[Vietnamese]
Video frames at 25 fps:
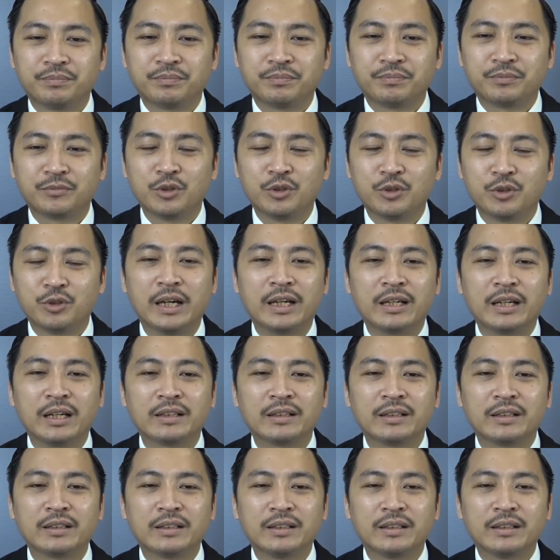Ok.
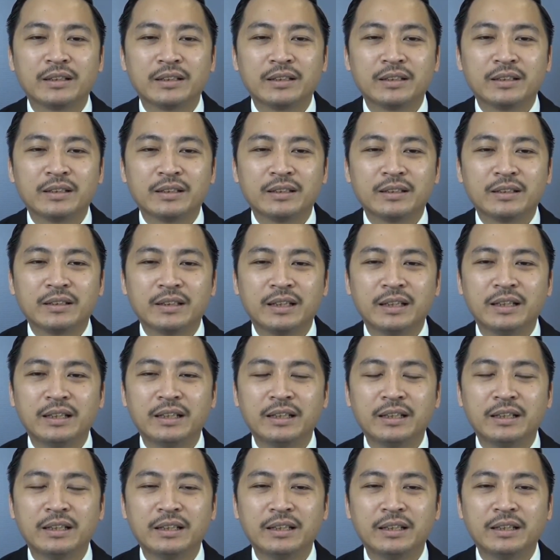Thế thì
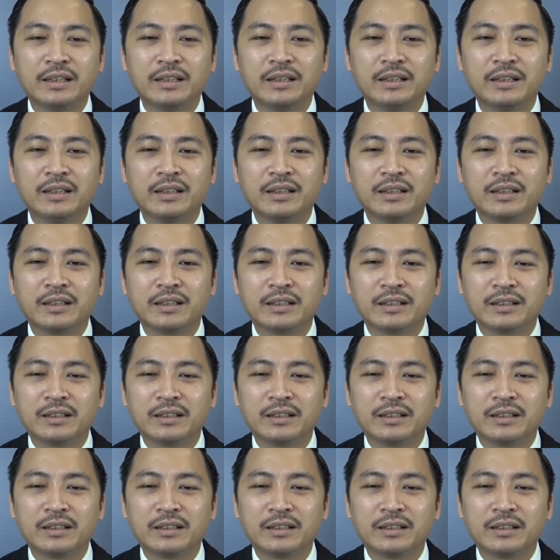thì